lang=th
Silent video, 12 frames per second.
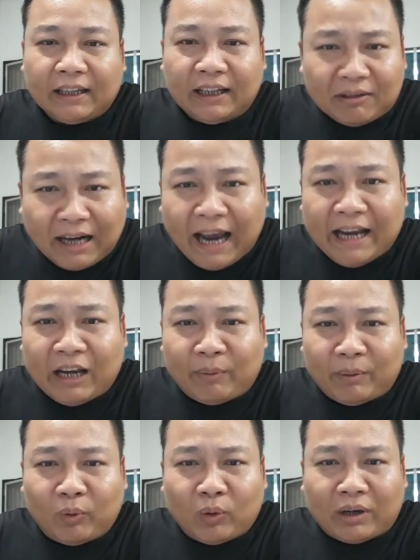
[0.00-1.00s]
แล้วใครเรา
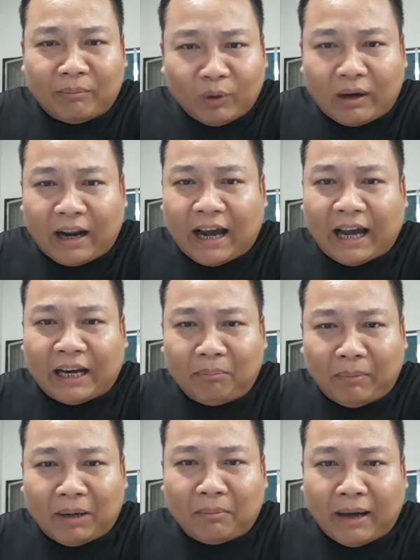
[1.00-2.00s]
เป็นผู้กำหนดราคา
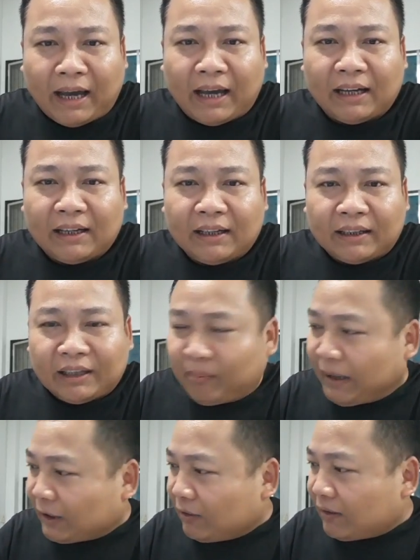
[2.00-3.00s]
น้ำมันมา ทำ
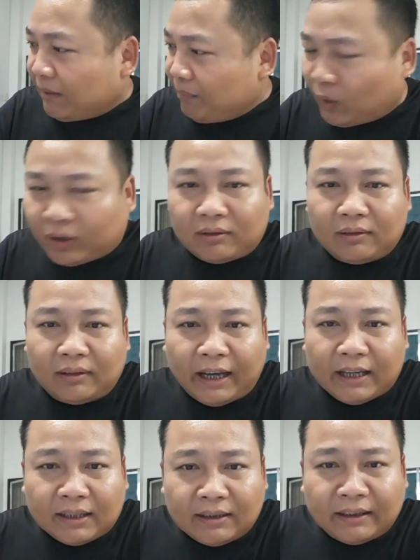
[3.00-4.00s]
ไมต้องกำหนด
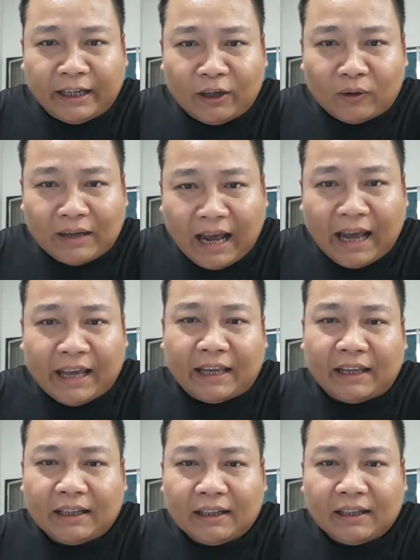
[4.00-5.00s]
ให้ขึ้นให้ลงได้
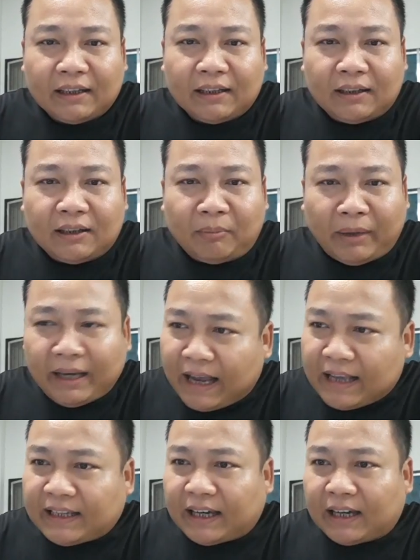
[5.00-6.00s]
มัน
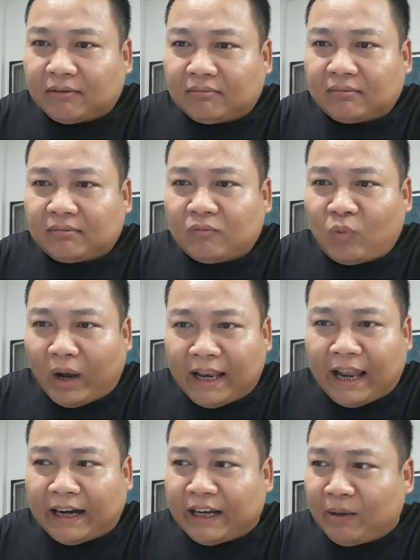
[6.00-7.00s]
น่าจะวัน
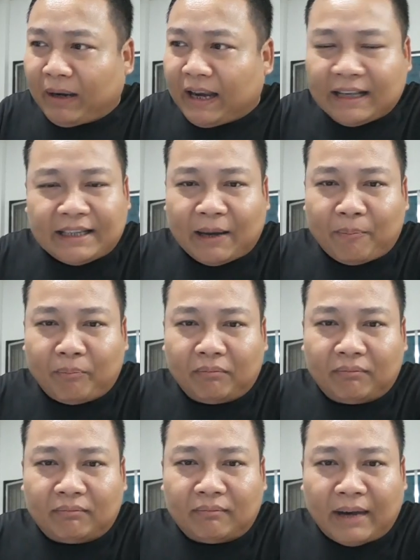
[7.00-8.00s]
หลังเนี่ยมันน่าจะ
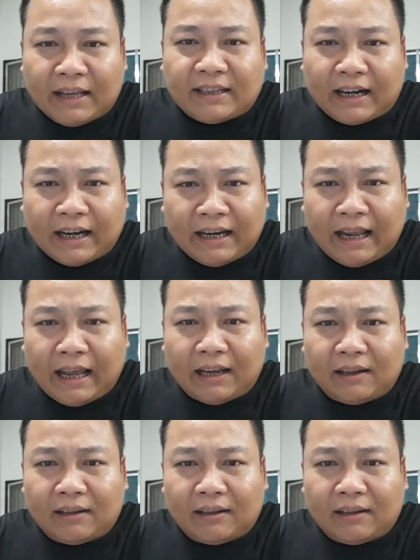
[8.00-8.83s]
มาจากคณะ